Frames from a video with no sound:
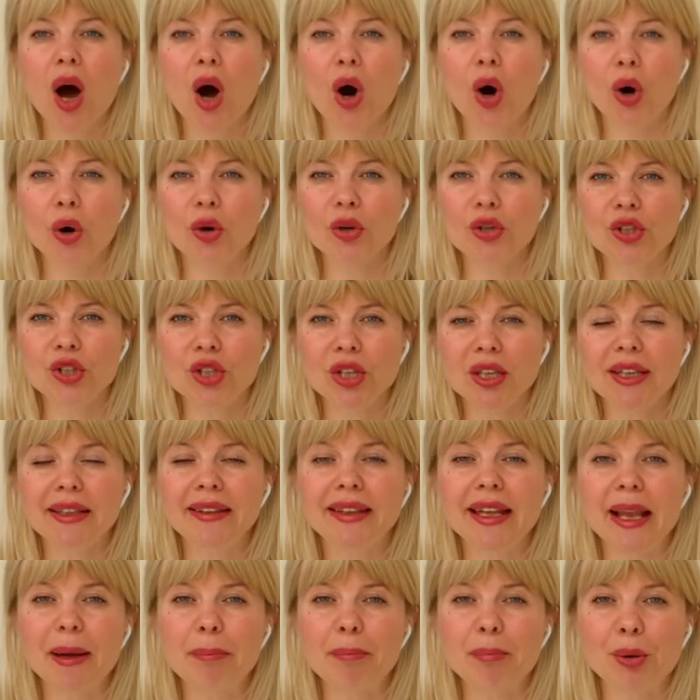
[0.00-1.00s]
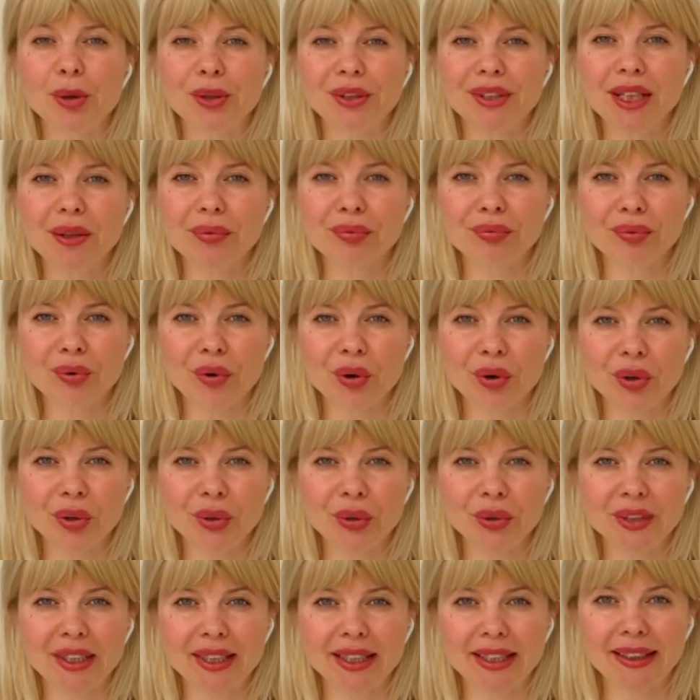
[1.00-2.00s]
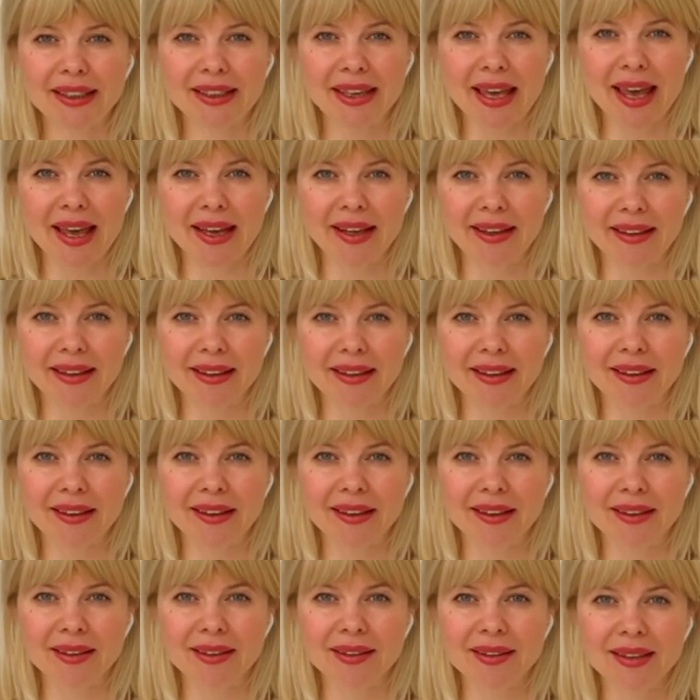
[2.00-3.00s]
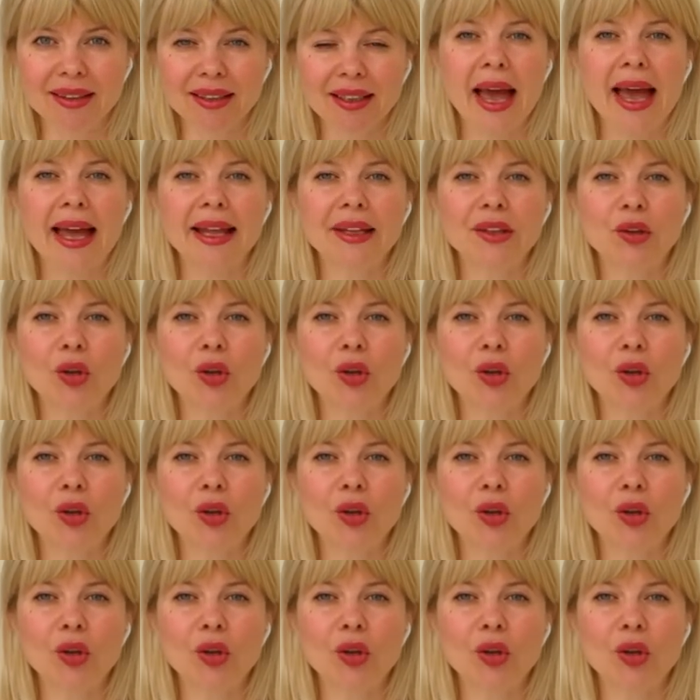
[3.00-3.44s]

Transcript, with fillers: oggi nel portafoglio di Kering. E